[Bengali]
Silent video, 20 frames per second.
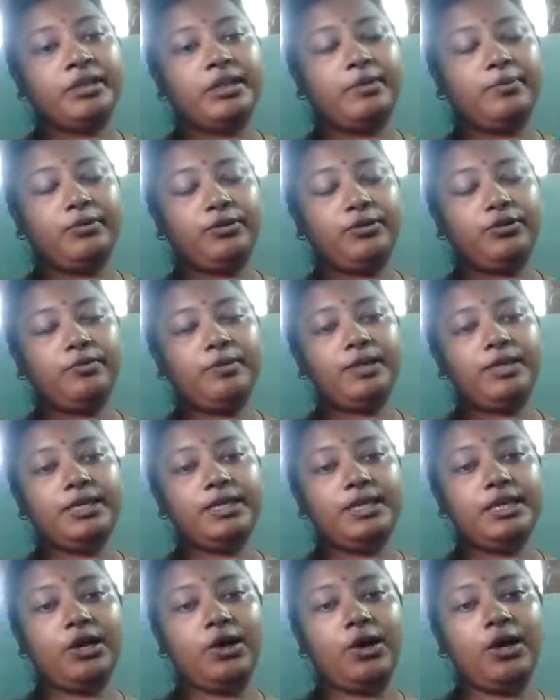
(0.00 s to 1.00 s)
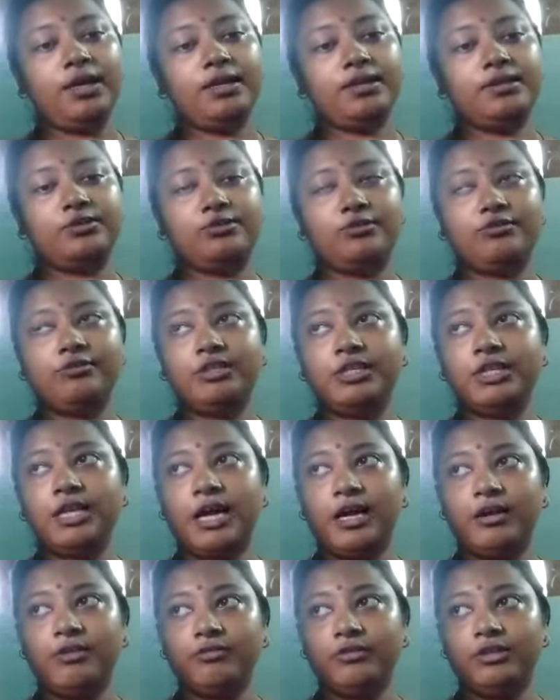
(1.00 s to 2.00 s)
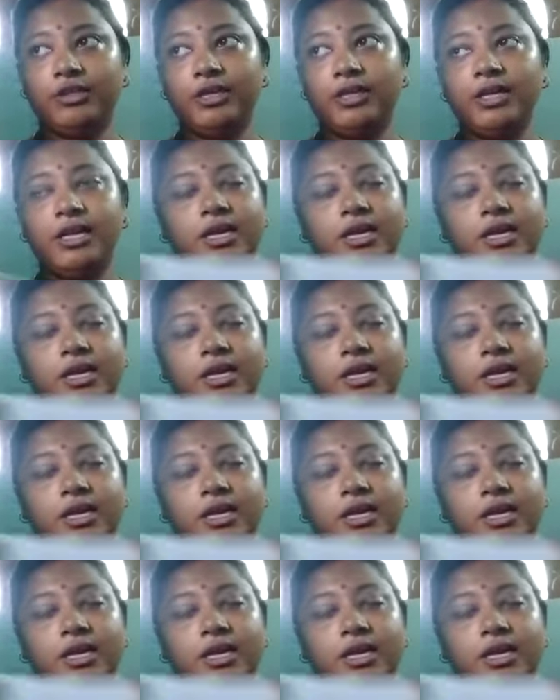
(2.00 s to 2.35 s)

যে প্রথমে কি হয় সূর্যের আলোতে